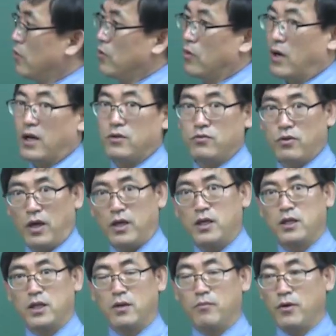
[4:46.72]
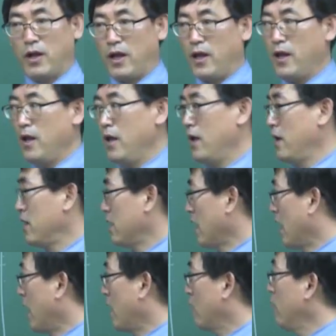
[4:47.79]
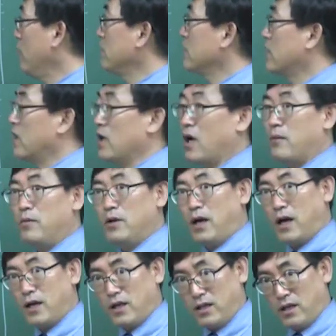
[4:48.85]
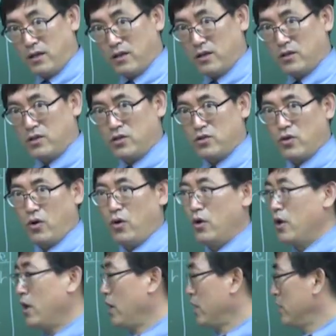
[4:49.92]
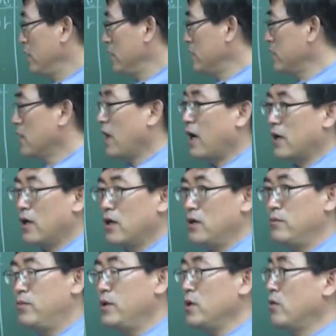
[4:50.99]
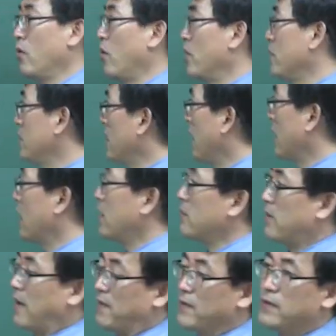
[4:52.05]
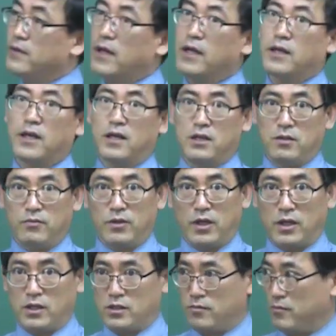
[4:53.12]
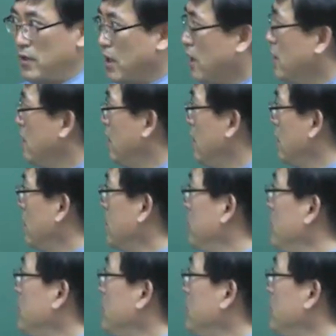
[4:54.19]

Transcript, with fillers: 여기로 갈 수가 있기 때문에 야하고 이제 결합을 하게 되는 것이죠. 여기서는 하나를 버리고 여기는 하나를 받는다의 개념이 되겠습니다. 그럼